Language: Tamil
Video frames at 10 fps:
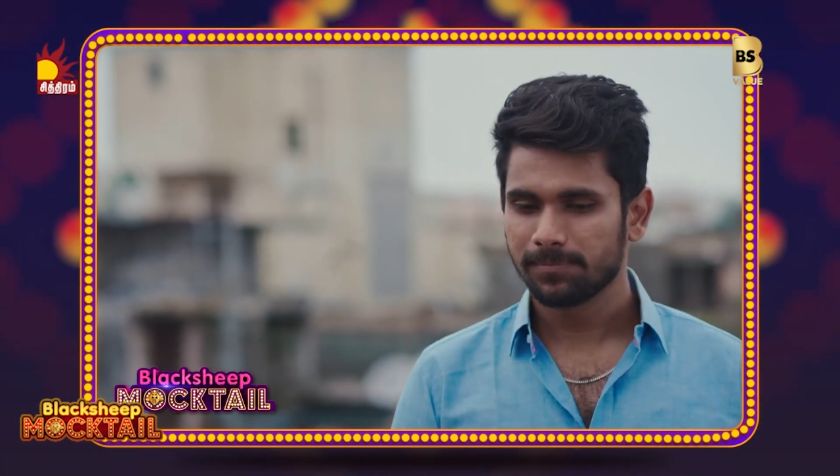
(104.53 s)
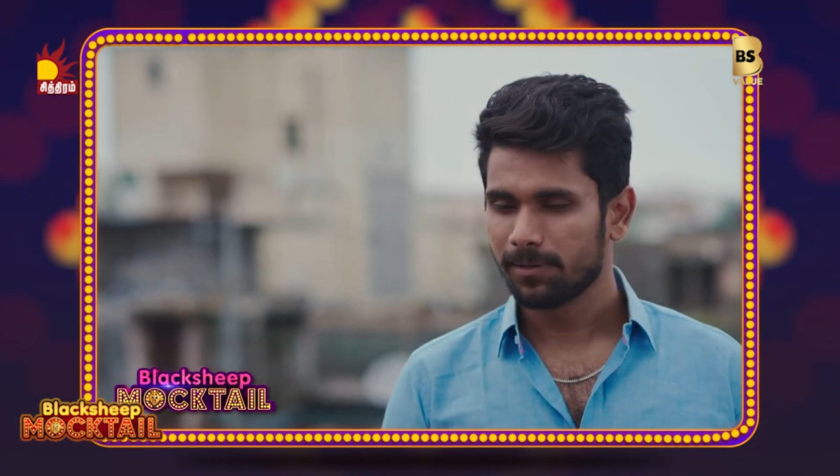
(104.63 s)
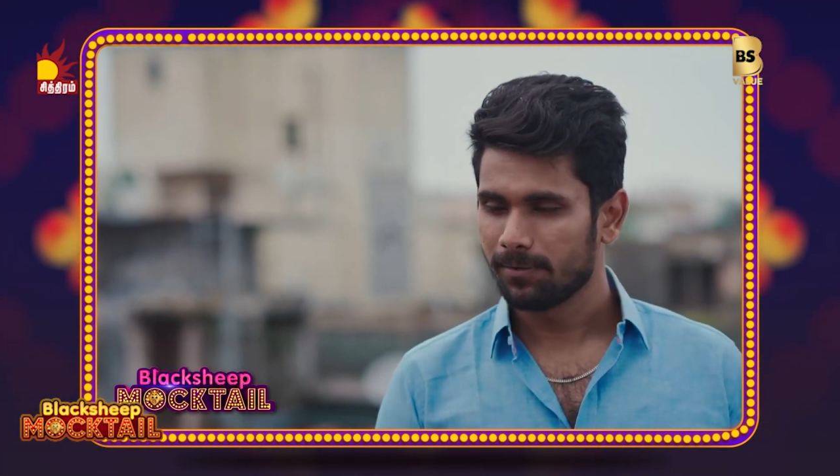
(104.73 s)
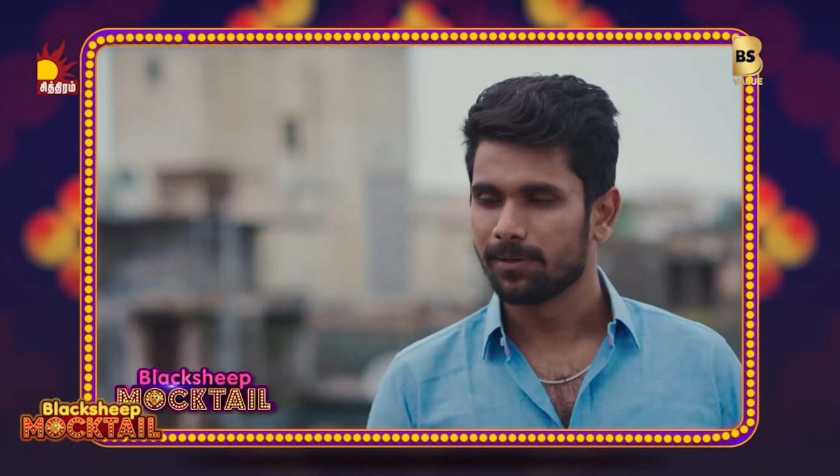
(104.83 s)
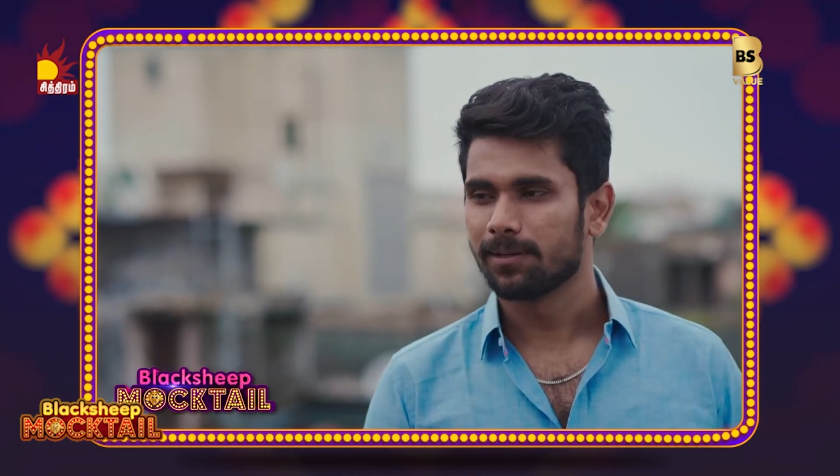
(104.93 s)

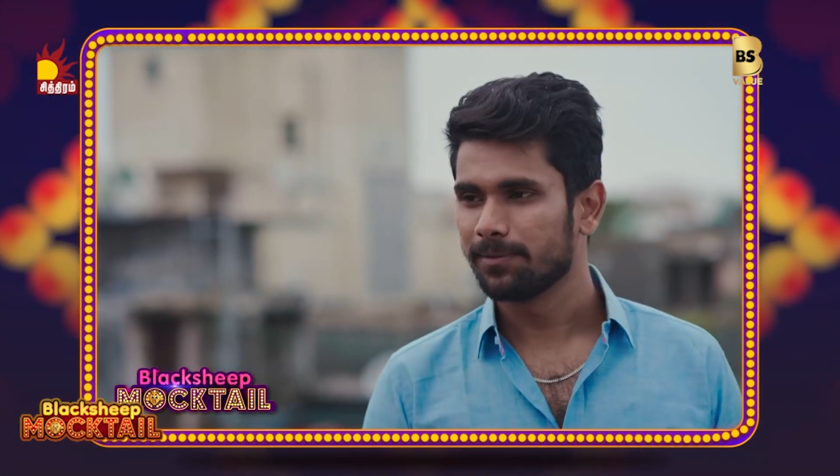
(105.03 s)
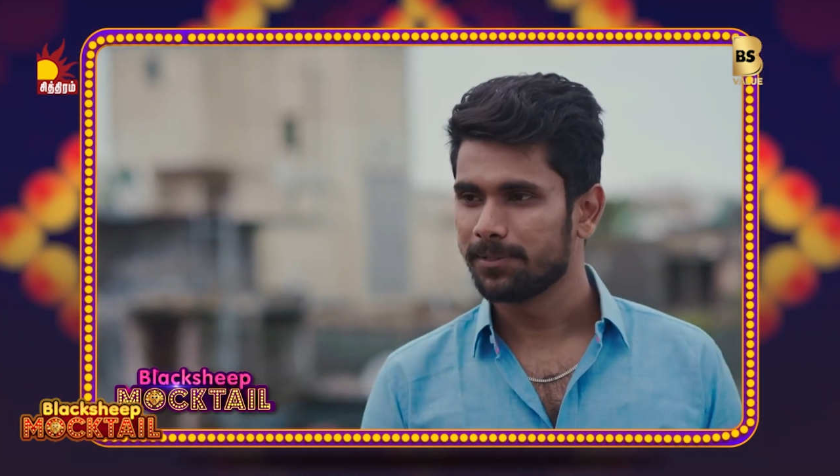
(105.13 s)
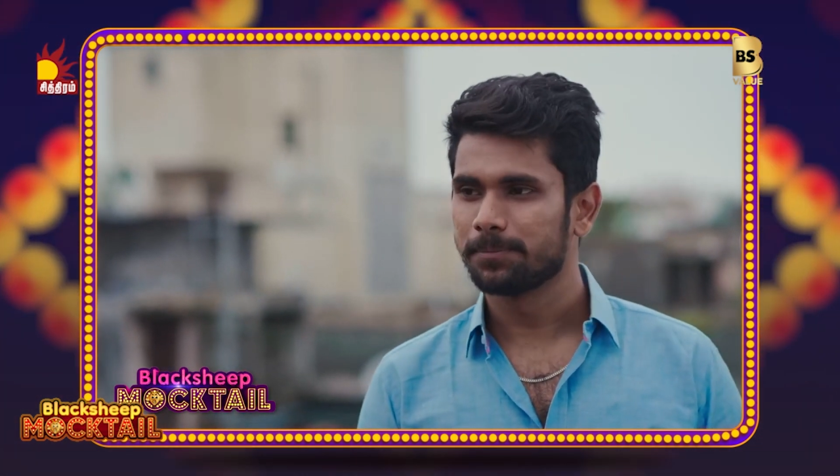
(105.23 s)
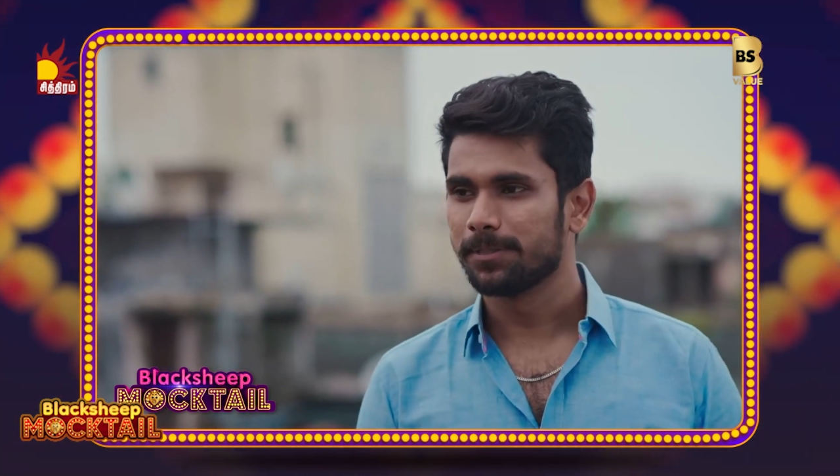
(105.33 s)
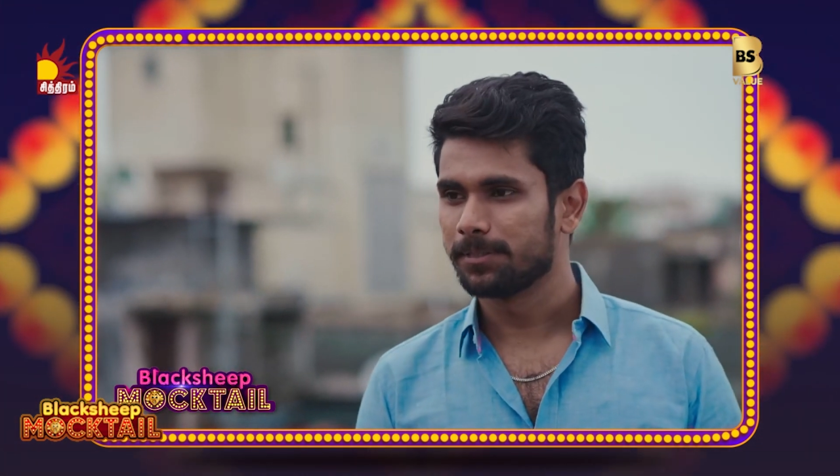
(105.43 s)
அவள் எனக்காக
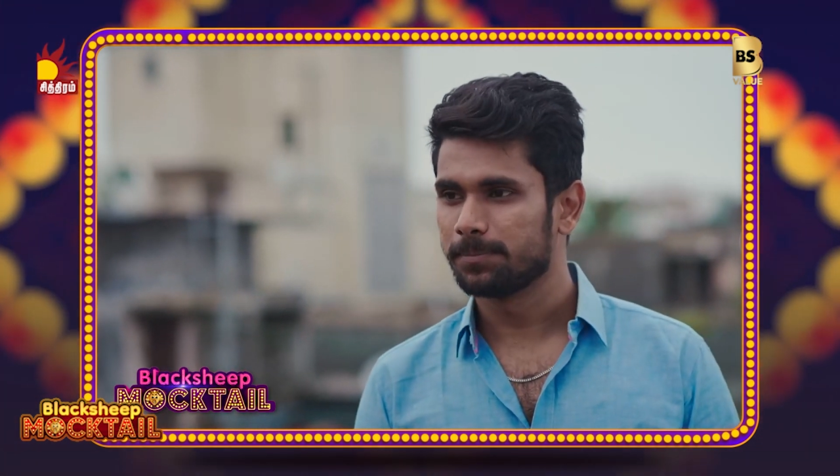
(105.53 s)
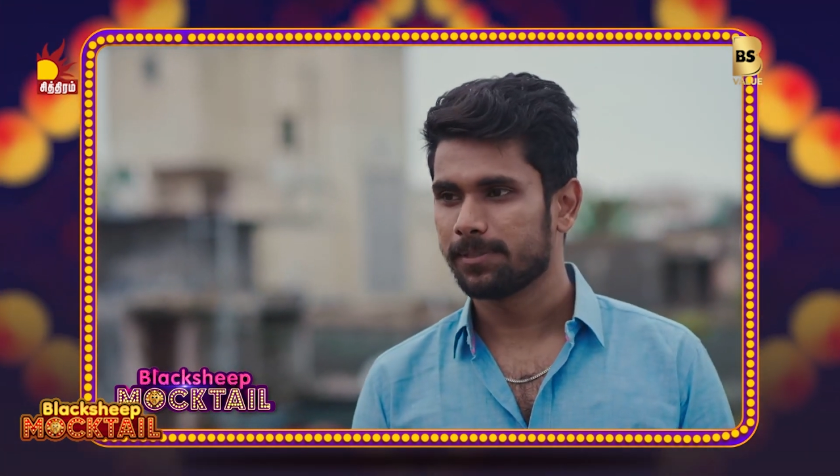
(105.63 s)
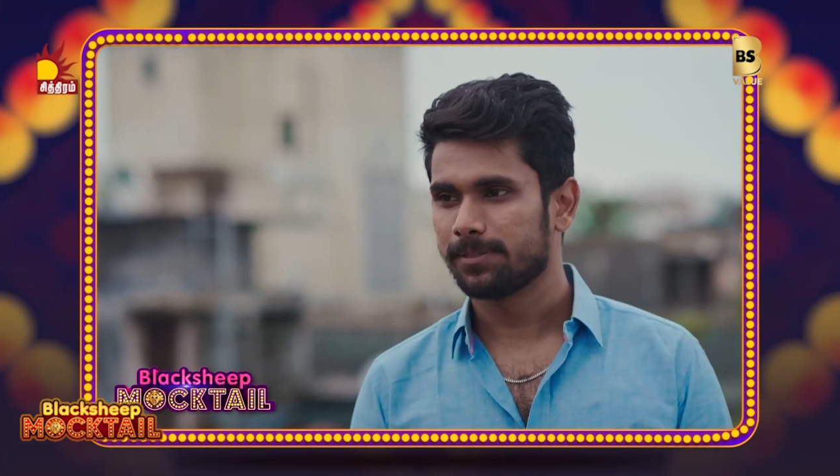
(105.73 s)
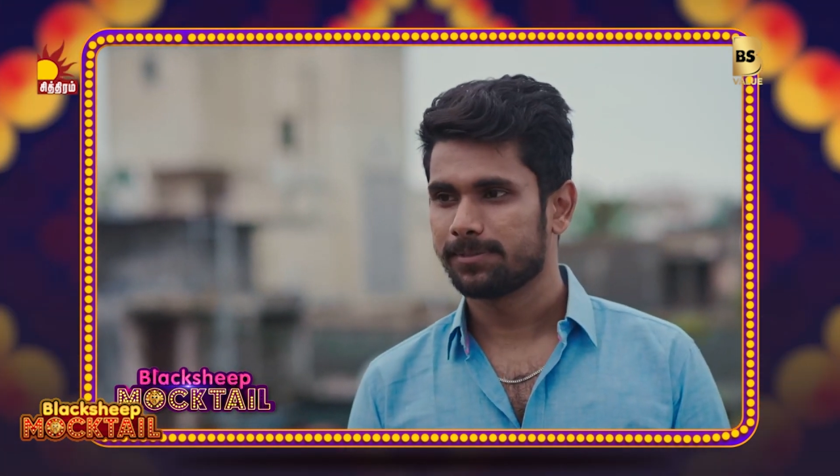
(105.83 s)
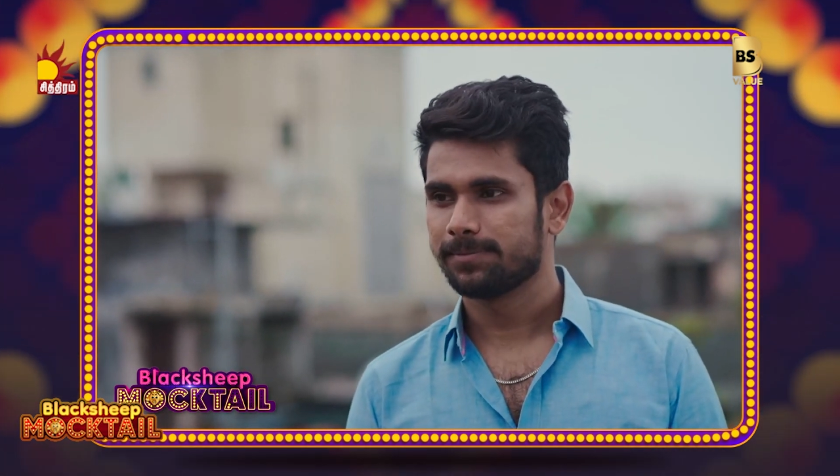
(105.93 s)
வெயிட் பண்ணிகிட்ருப்பா